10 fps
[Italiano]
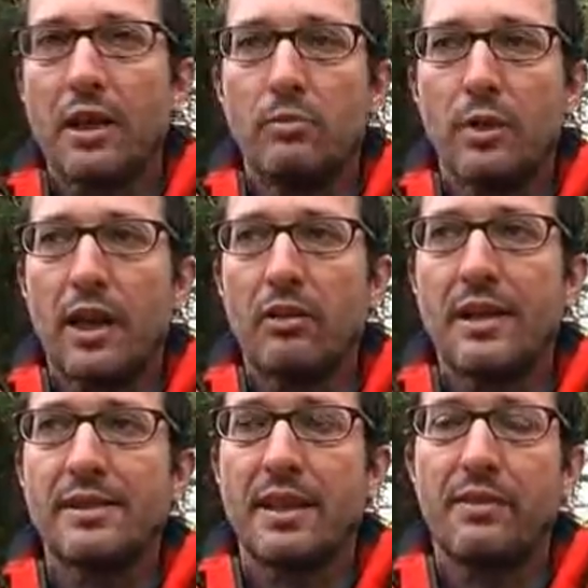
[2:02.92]
non potranno
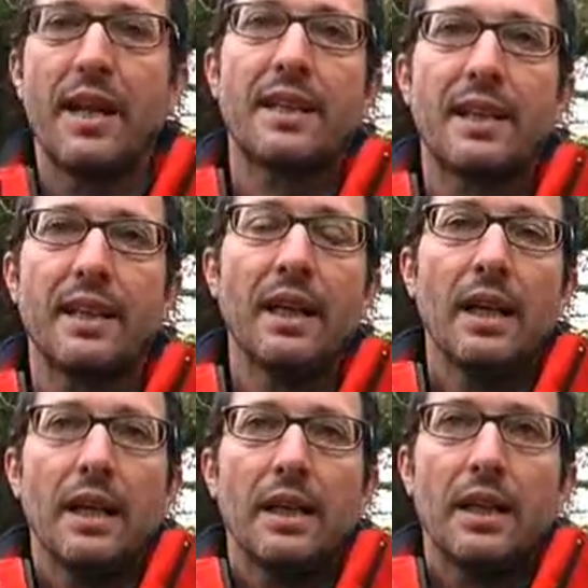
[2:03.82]
essere fatte
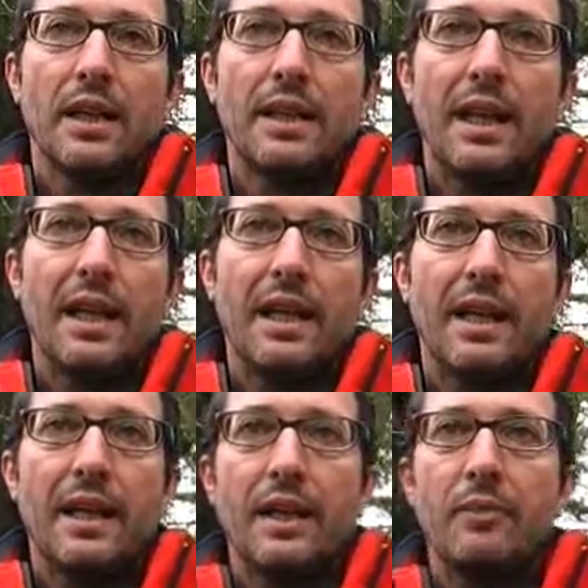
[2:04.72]

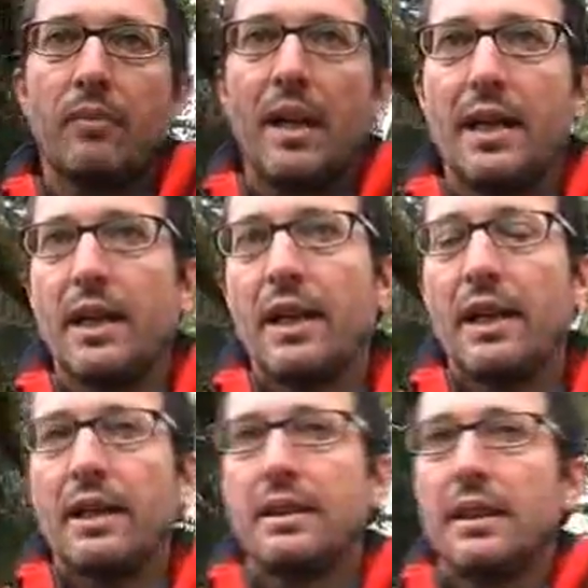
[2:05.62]
delle,
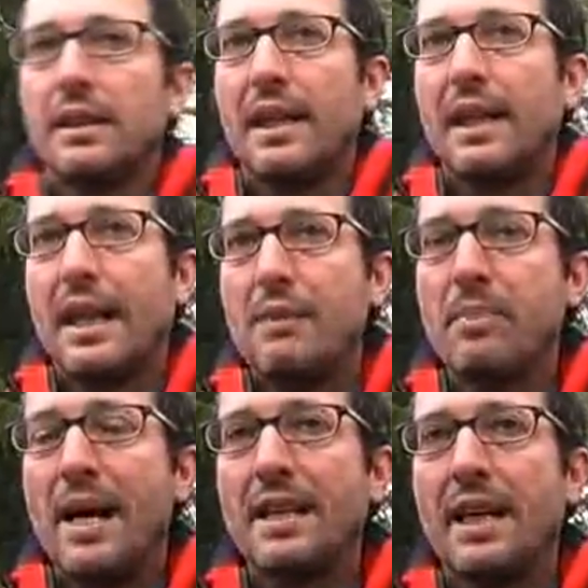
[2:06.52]
delle,
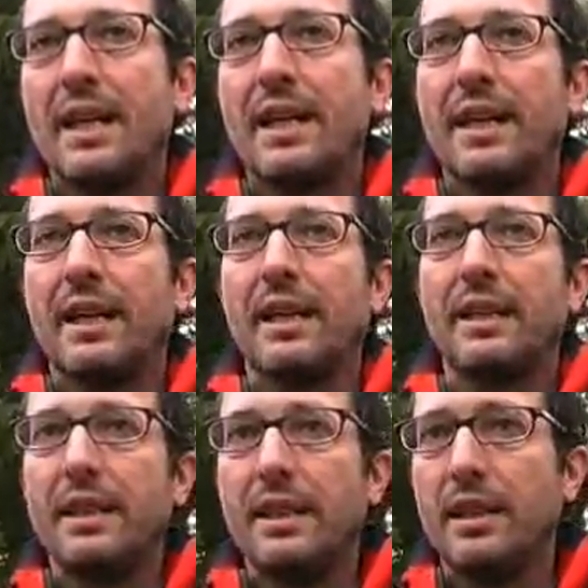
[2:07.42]
campagne anche
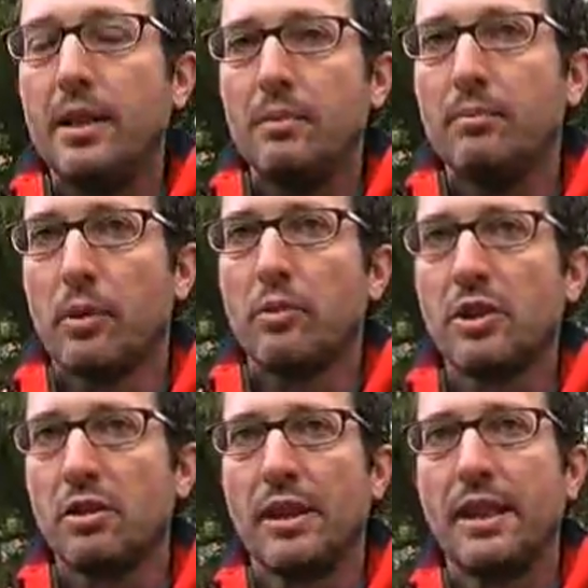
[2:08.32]
di
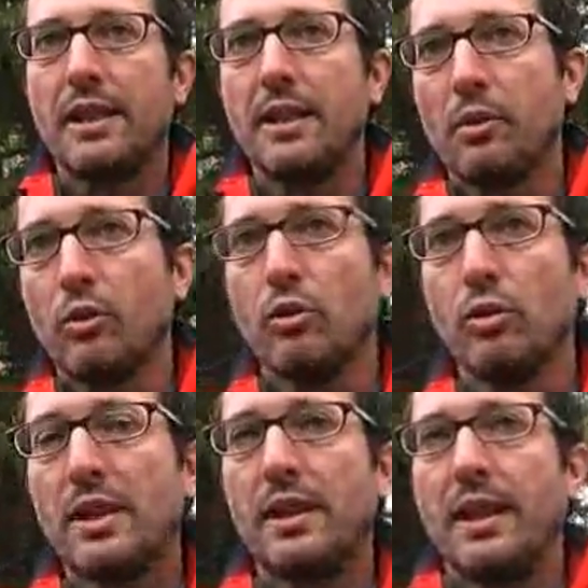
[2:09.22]
promozione dei
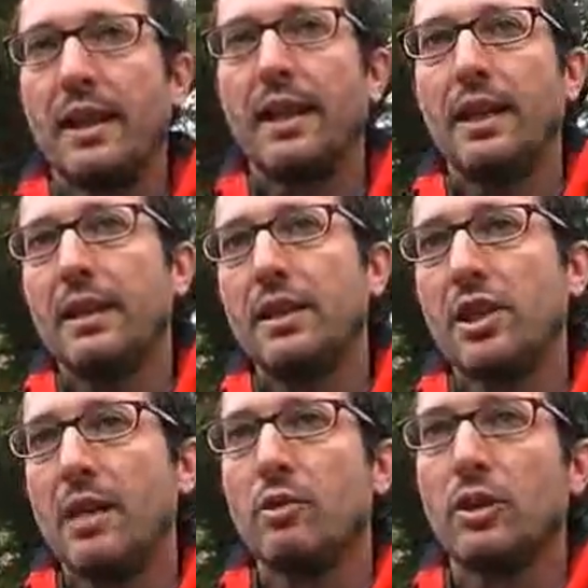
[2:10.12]
prodotti e, e
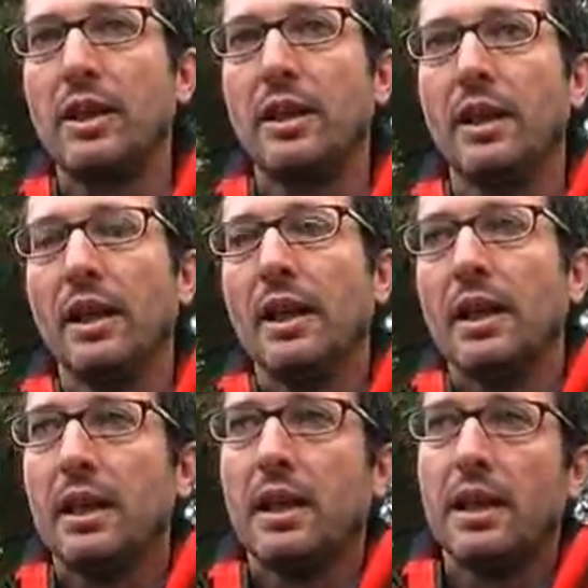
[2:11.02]
diciamo di,
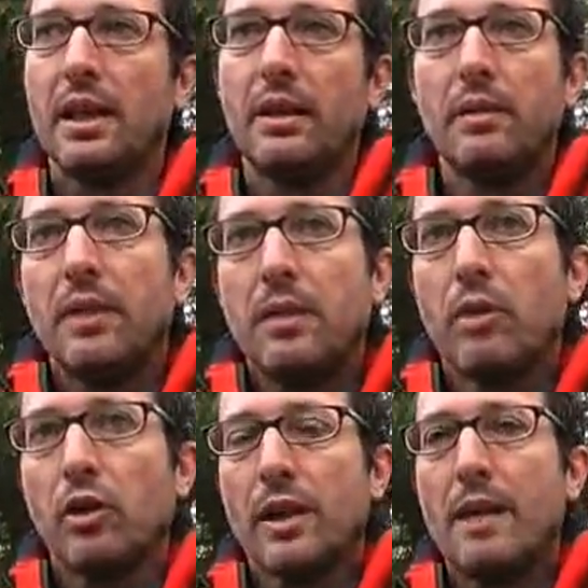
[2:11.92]
in
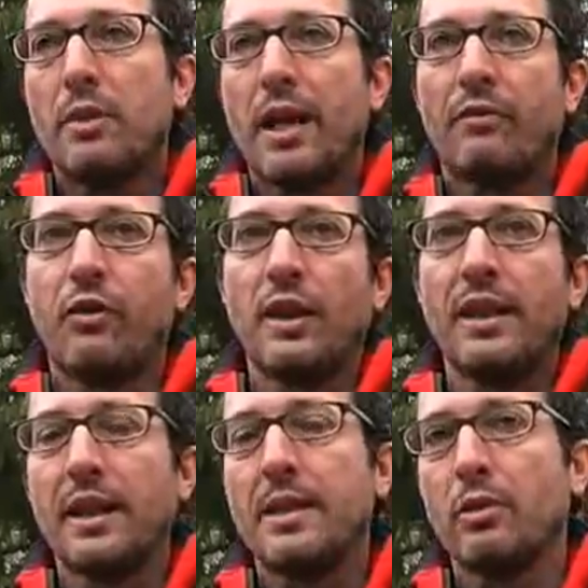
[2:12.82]
modo da poter
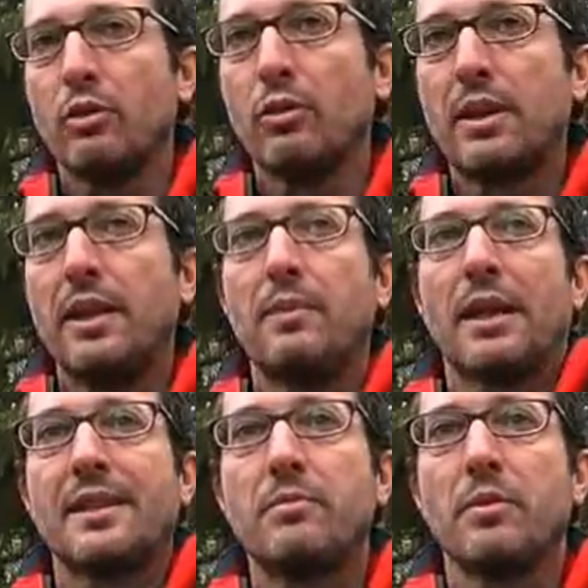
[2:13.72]
fornire dei prodotti per
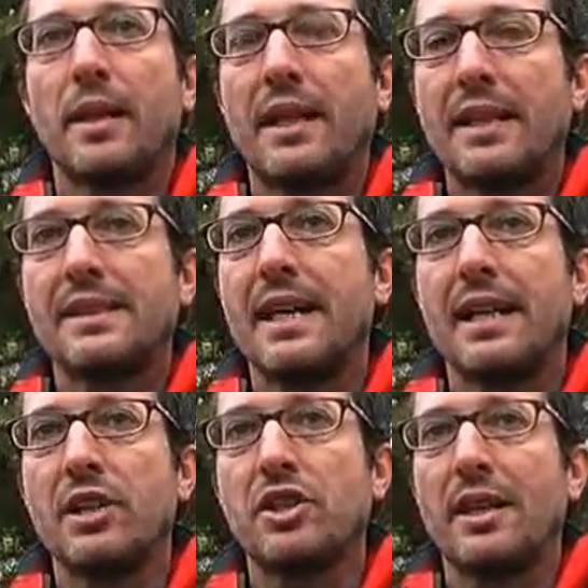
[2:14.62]
esempio per gli anziani
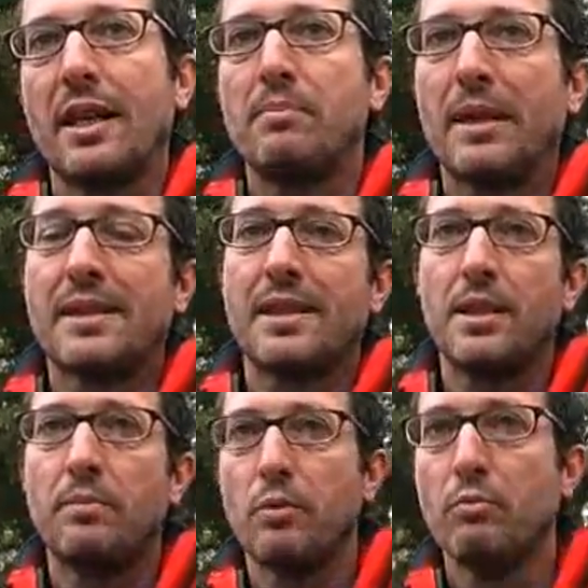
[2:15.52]
eccetera a
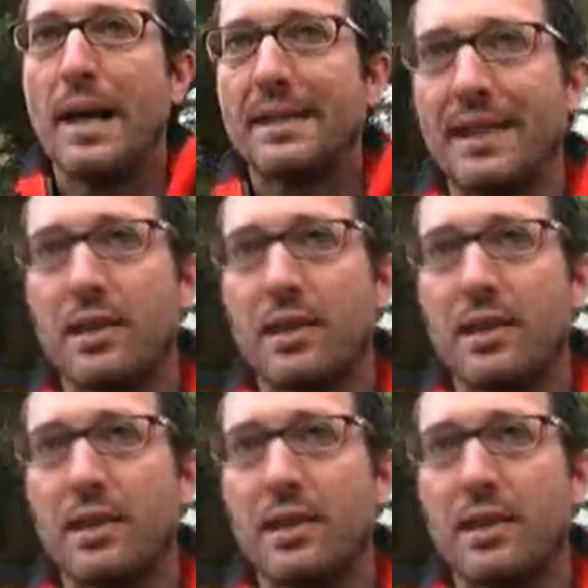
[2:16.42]
prezzi più bassi